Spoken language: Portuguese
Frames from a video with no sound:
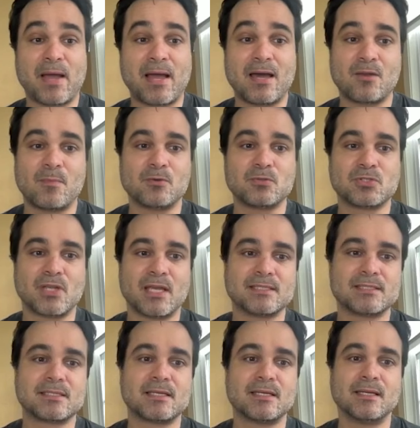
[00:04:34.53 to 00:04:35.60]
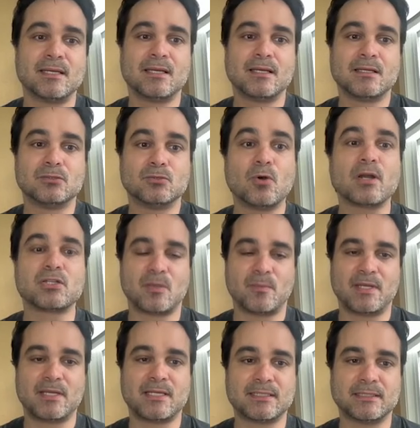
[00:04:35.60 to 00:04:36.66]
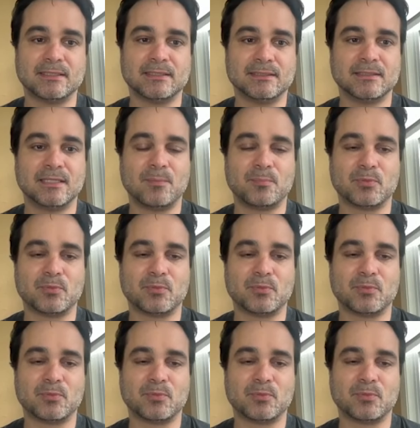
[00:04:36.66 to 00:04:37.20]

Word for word: para uma audiência norte-americana, né?